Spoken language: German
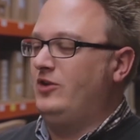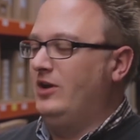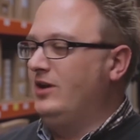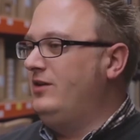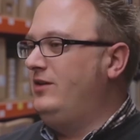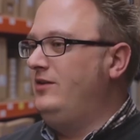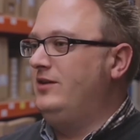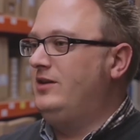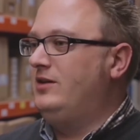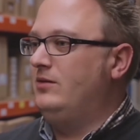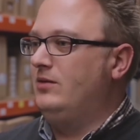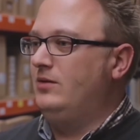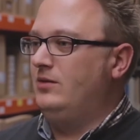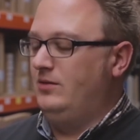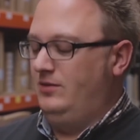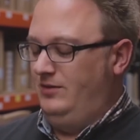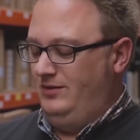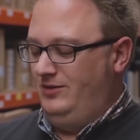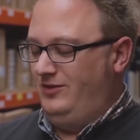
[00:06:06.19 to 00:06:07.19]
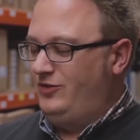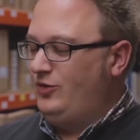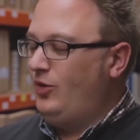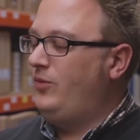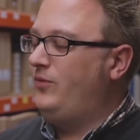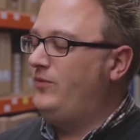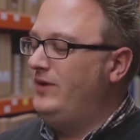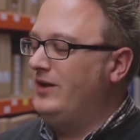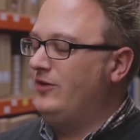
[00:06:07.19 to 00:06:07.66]
standardisierte
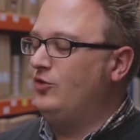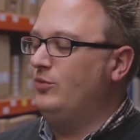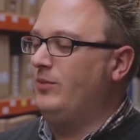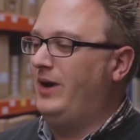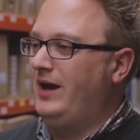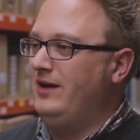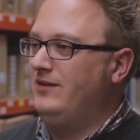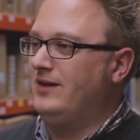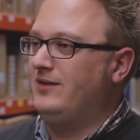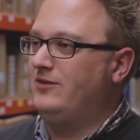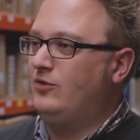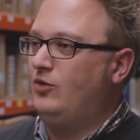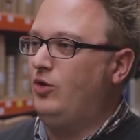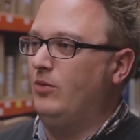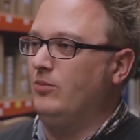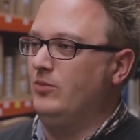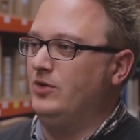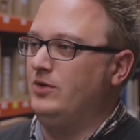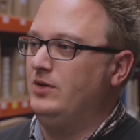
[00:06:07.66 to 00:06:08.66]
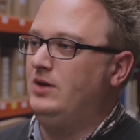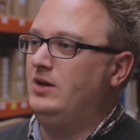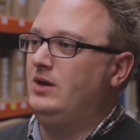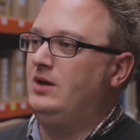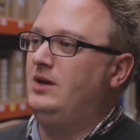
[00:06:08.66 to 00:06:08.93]
Software zum Einsatz kommt,